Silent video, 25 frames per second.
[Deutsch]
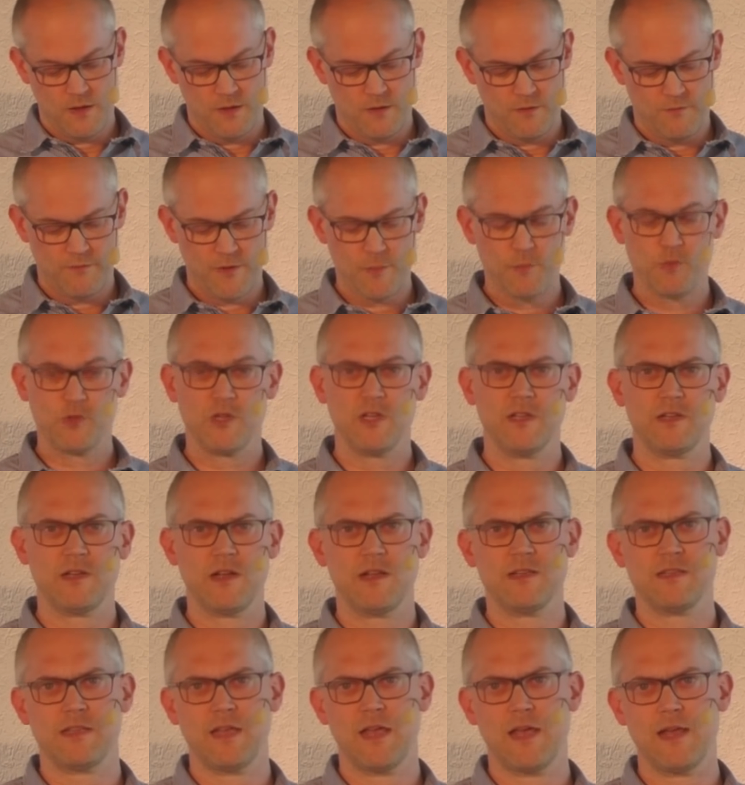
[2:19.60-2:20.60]
Vermutlich
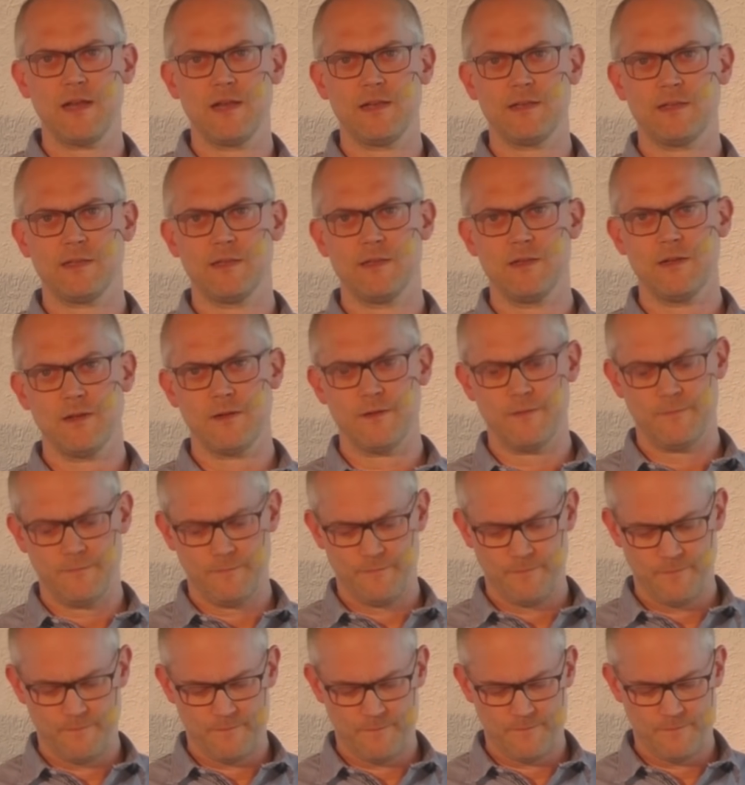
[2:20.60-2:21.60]
ganz ähnliche Dinge.
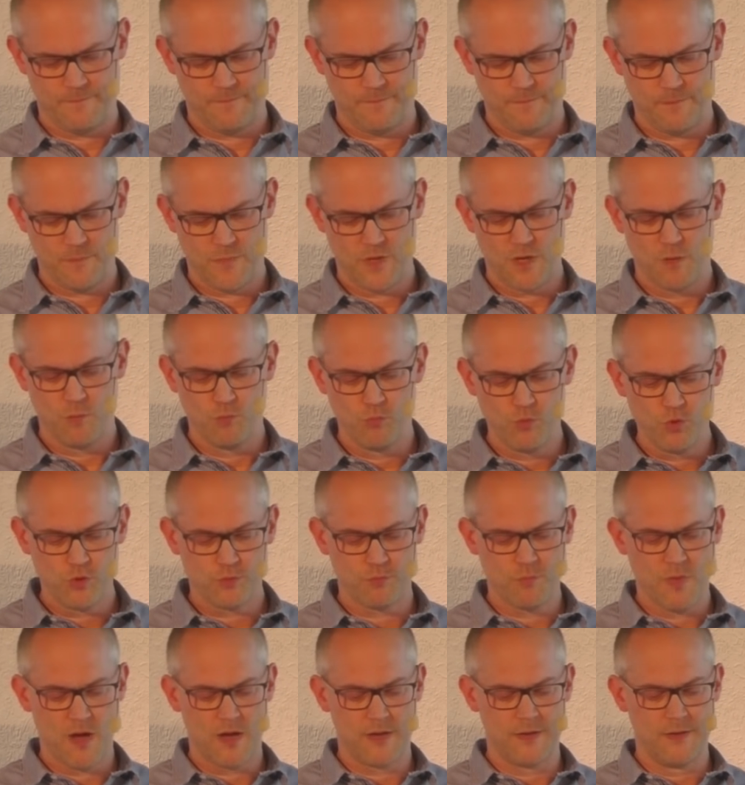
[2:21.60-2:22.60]

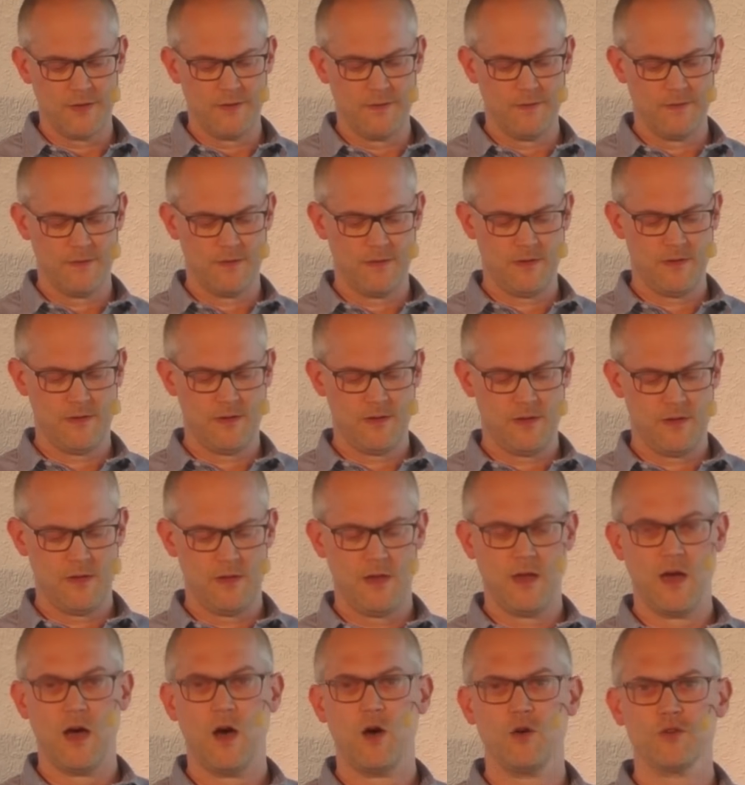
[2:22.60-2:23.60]
Mut machen.
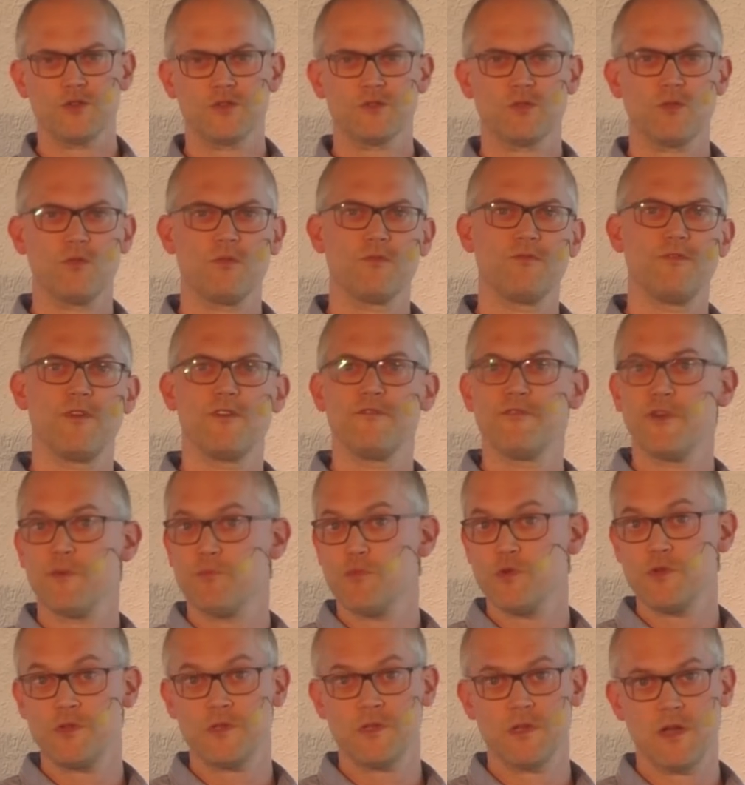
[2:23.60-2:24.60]
Ausdruck von
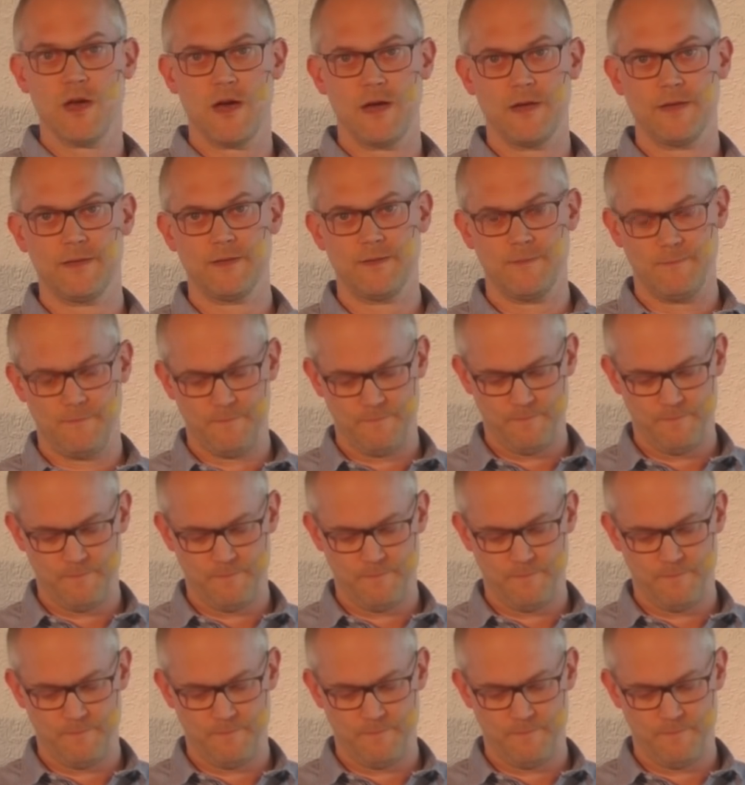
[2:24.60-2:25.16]
Verbundenheit.